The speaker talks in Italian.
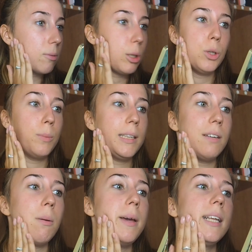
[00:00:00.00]
quando
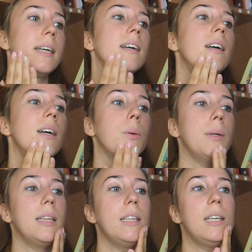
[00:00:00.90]
mandava bene,
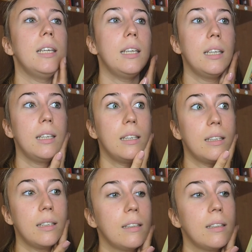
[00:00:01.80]
quindi